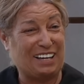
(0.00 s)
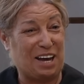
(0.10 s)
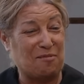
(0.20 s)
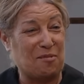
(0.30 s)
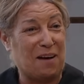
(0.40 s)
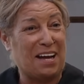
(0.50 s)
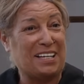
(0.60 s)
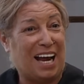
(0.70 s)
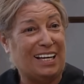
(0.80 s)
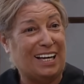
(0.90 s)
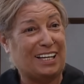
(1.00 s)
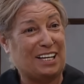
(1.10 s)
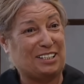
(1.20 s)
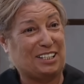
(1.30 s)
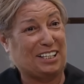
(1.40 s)
لك مو باين عليك
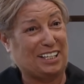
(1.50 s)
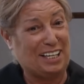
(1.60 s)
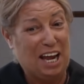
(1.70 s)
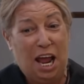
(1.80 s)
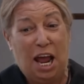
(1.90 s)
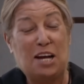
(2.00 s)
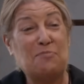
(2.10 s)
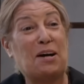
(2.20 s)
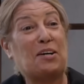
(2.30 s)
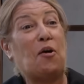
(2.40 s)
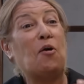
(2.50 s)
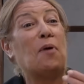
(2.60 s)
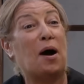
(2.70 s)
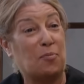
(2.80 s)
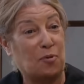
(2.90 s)
الشكل
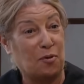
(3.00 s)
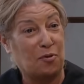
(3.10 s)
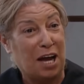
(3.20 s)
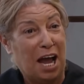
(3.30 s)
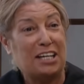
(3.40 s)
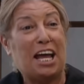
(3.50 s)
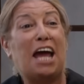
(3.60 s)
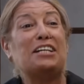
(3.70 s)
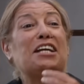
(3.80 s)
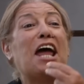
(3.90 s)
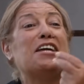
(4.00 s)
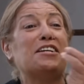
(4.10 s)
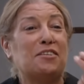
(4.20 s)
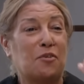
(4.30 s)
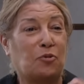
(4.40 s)
المرحوم ابوك كان
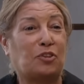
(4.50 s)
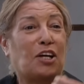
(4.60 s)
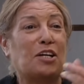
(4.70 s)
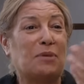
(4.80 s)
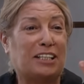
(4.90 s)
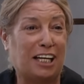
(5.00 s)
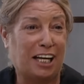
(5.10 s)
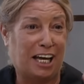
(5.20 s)
ني وطري مثل